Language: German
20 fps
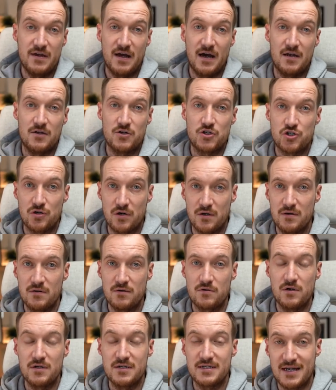wir alle schon
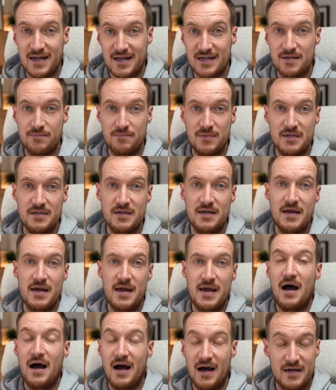Kontakt mit
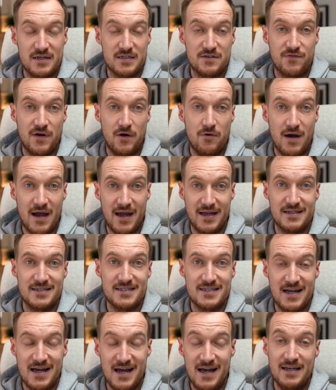
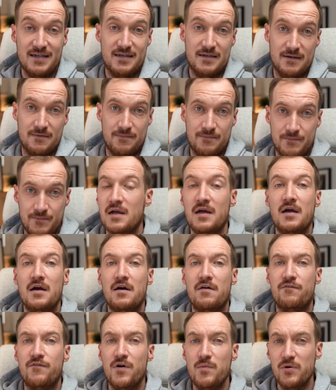HSV1 hatten.
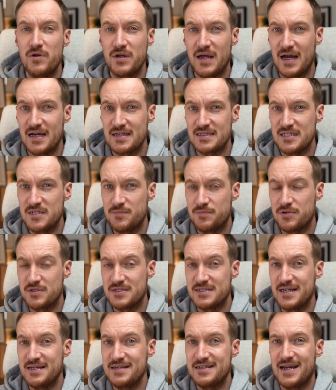85%
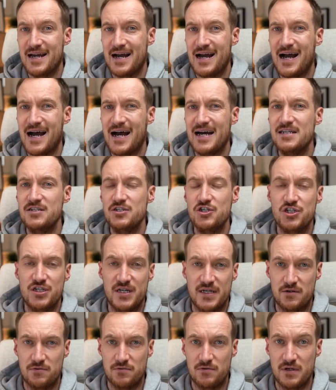Prozent der
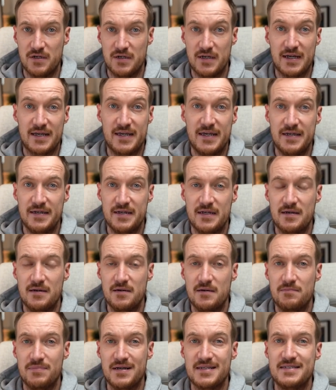Ansteckungen der
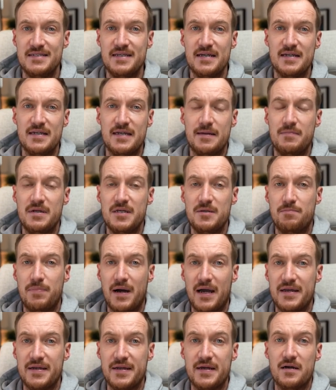Kinder passieren nämlich
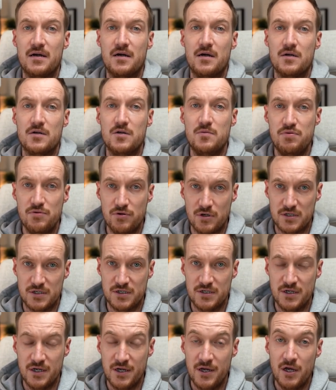bei der
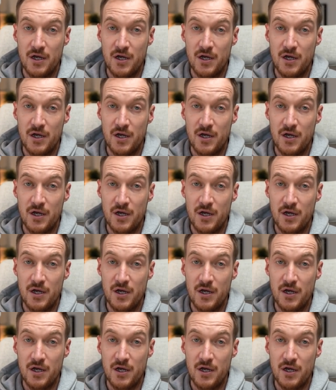Geburt.